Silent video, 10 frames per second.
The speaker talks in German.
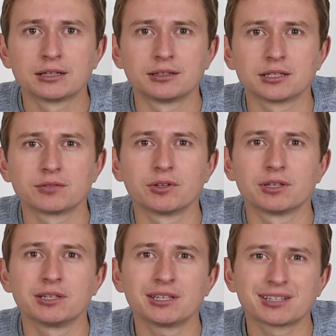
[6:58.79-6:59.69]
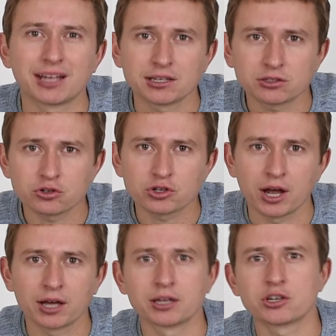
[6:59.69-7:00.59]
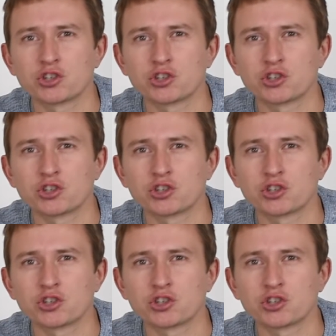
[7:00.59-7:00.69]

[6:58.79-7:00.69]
dass wir nicht ganz so starke